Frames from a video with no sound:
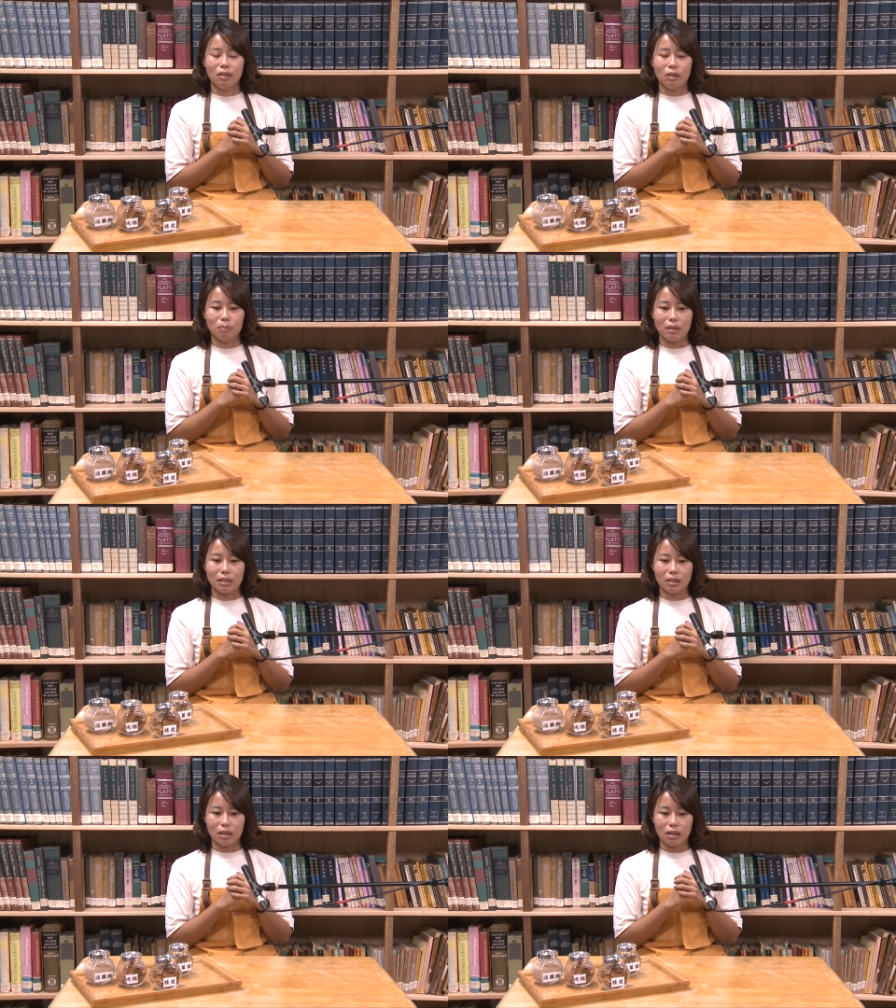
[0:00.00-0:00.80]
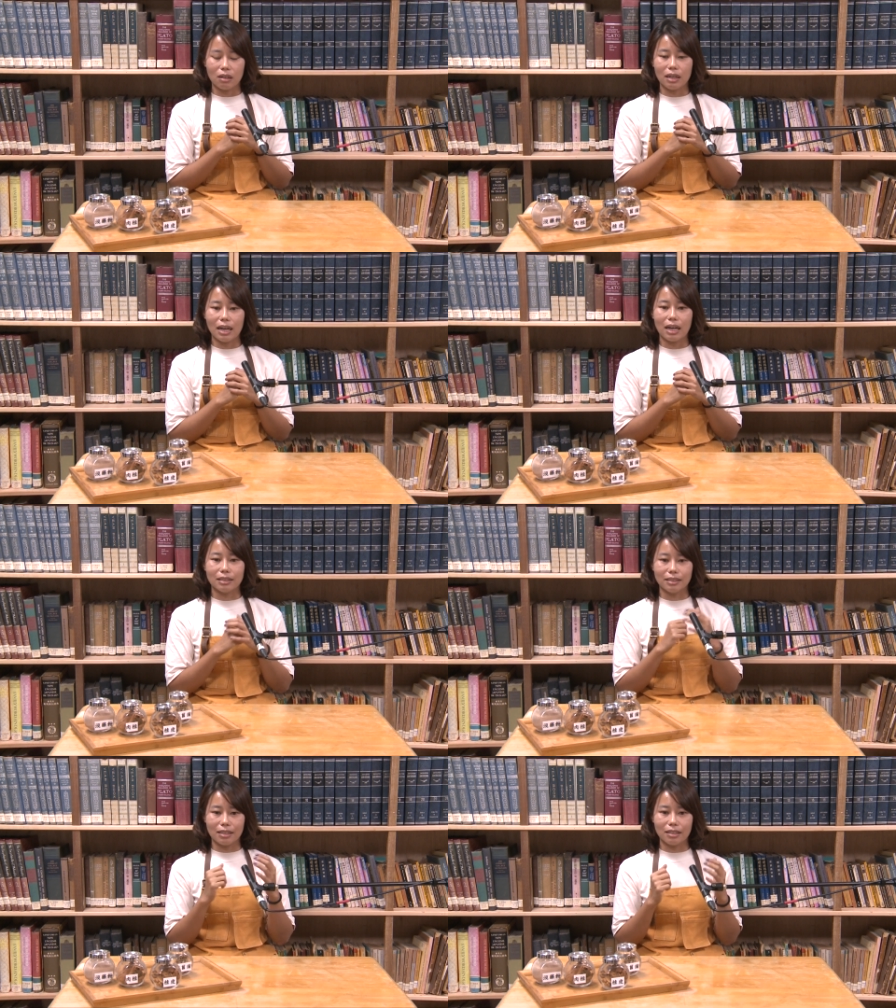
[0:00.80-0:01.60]
我们来祷告，让他的
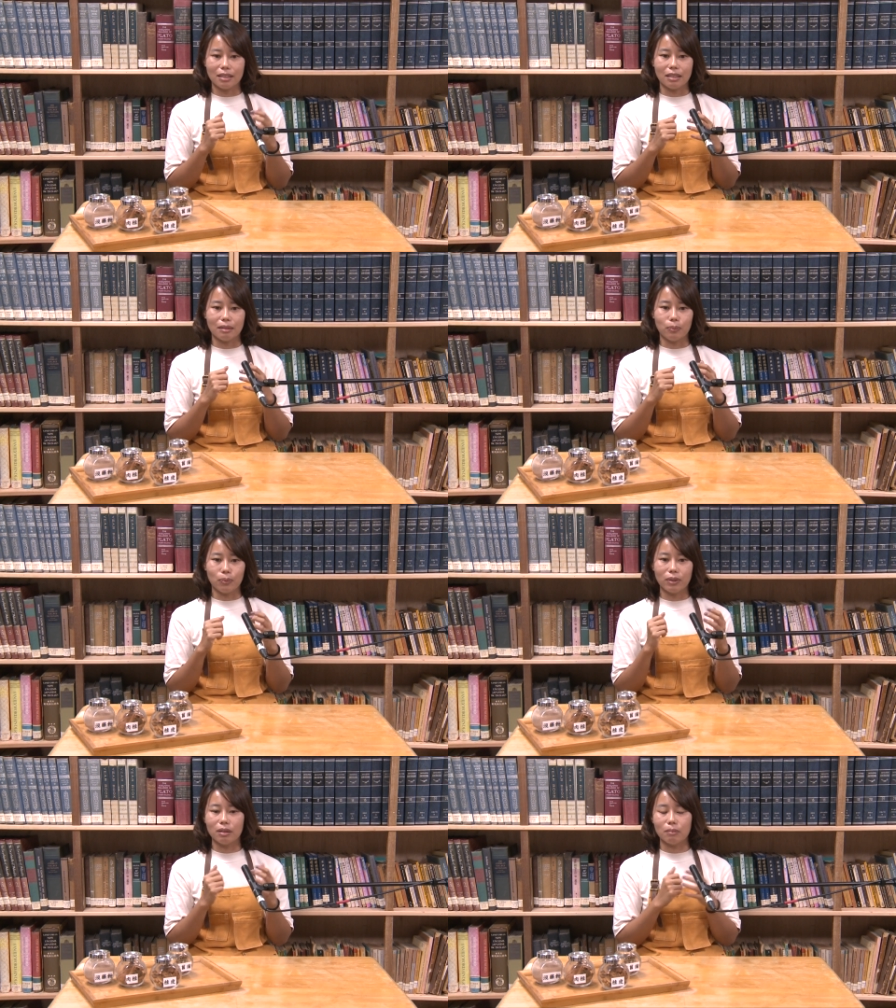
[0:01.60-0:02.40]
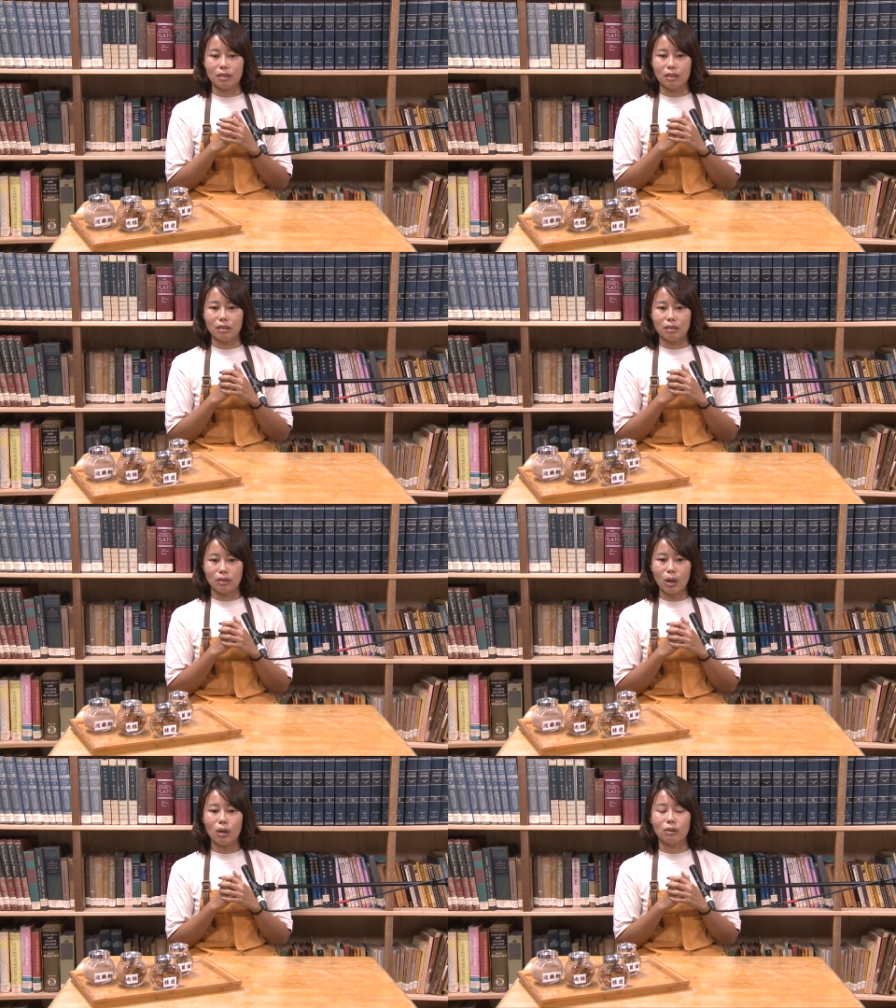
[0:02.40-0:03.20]
身体不会那么的
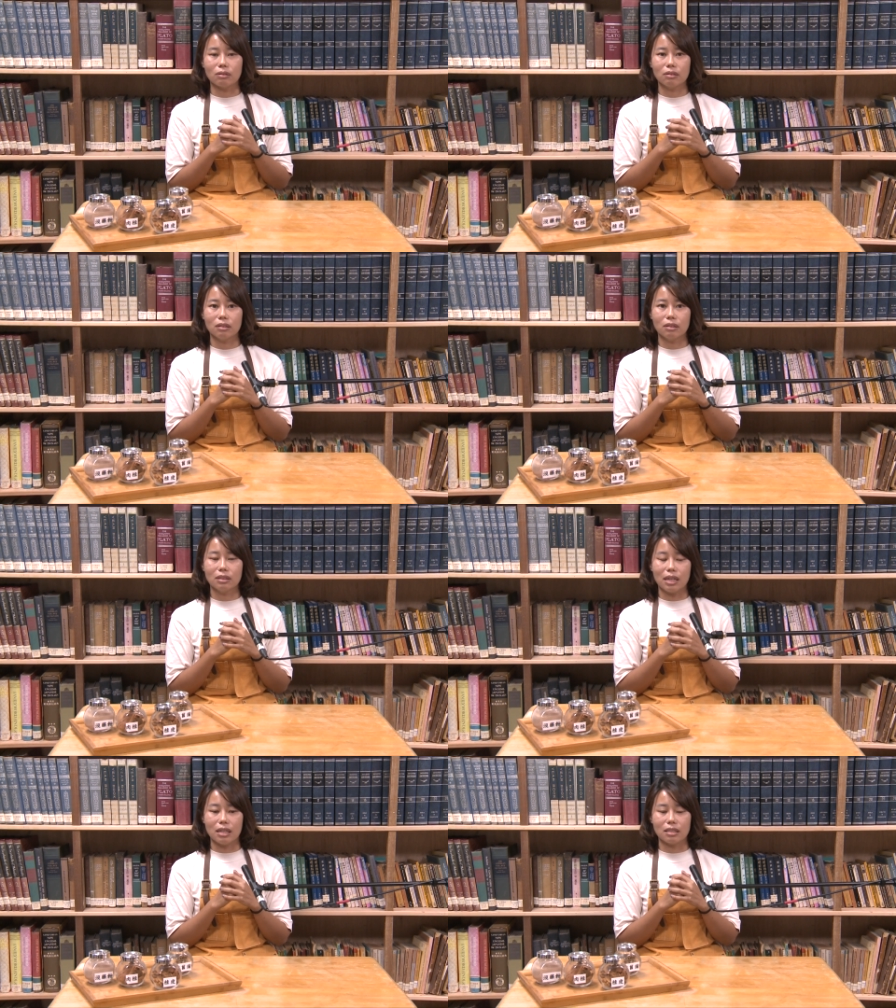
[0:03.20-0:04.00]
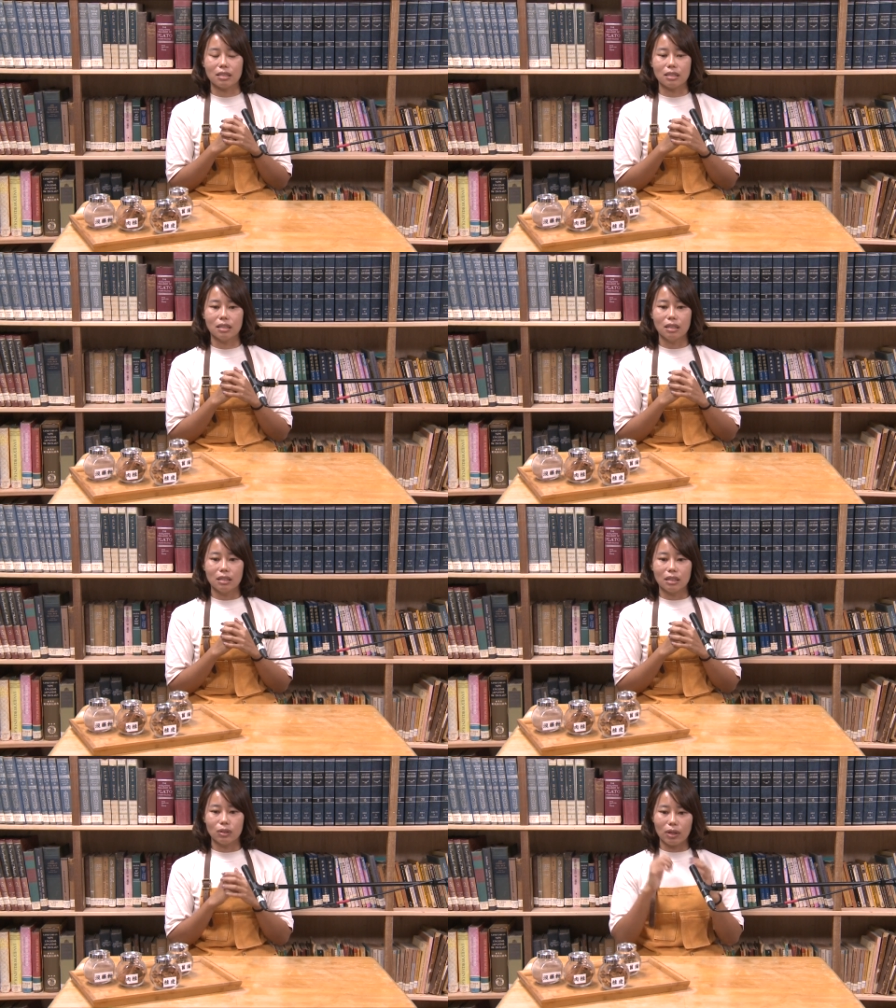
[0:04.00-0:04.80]
痛，这样子。”那就